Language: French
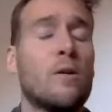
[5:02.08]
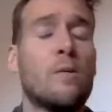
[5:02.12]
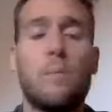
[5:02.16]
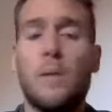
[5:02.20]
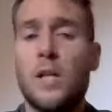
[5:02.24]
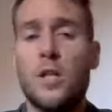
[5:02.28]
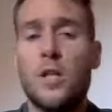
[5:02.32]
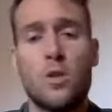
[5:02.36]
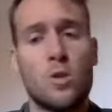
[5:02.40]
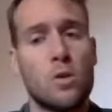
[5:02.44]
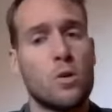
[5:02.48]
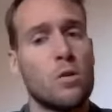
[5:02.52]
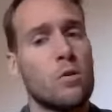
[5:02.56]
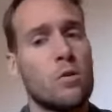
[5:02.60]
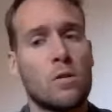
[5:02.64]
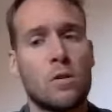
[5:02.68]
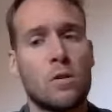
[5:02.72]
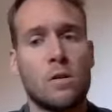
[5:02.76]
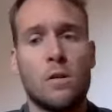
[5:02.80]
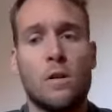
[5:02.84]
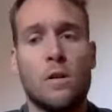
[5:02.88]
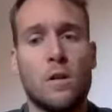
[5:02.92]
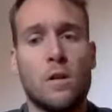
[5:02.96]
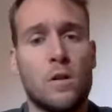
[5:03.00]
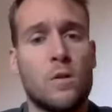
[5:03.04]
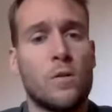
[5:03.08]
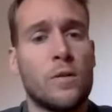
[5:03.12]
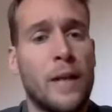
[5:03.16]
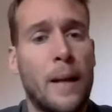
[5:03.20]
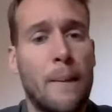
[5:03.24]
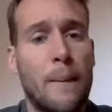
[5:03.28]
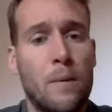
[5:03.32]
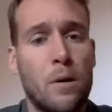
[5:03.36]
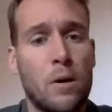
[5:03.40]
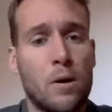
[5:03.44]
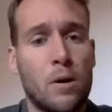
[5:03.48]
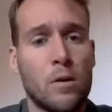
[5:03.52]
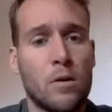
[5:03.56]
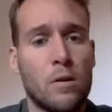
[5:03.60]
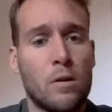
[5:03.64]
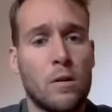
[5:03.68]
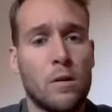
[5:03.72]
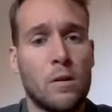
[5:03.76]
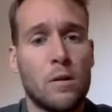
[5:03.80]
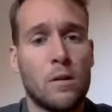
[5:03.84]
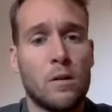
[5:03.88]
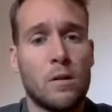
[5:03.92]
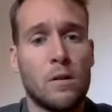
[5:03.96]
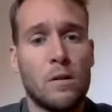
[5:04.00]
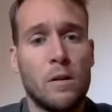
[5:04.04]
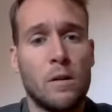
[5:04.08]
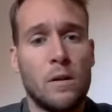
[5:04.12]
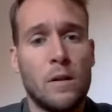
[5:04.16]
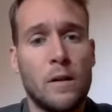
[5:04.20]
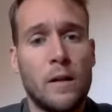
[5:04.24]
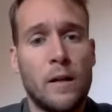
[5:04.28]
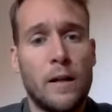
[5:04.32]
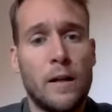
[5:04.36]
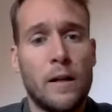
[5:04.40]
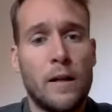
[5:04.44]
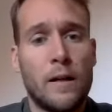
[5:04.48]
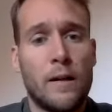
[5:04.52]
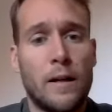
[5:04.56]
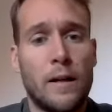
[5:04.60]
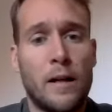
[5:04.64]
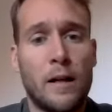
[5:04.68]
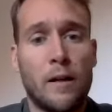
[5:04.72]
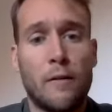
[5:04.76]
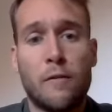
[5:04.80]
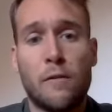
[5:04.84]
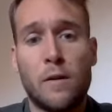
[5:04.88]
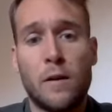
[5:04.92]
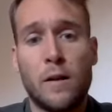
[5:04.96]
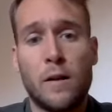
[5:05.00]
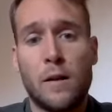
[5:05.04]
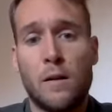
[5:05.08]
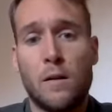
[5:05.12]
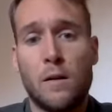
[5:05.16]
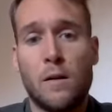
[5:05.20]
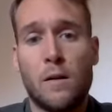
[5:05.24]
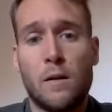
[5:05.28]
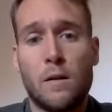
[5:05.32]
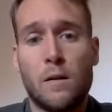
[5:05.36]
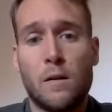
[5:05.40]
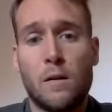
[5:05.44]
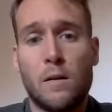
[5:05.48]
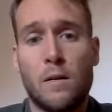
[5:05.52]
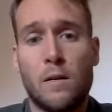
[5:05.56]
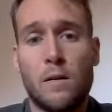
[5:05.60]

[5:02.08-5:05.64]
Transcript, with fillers: panoplie de choses qu'on aborde euh, à la fois.